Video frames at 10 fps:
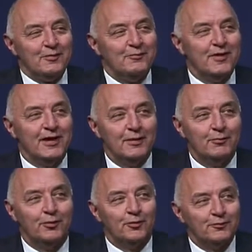Mais
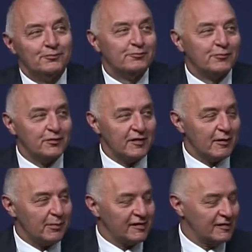bon, que vous avez
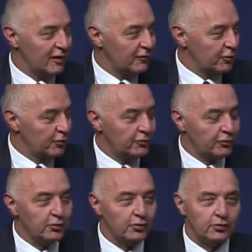apprécié à la fois le
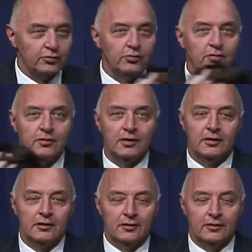fond, le contenu,
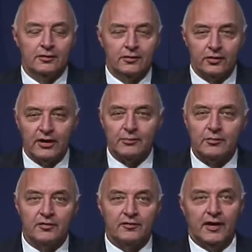le, genre
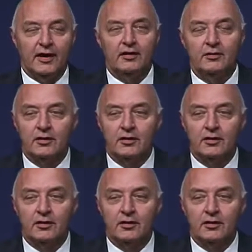l'atmosphère.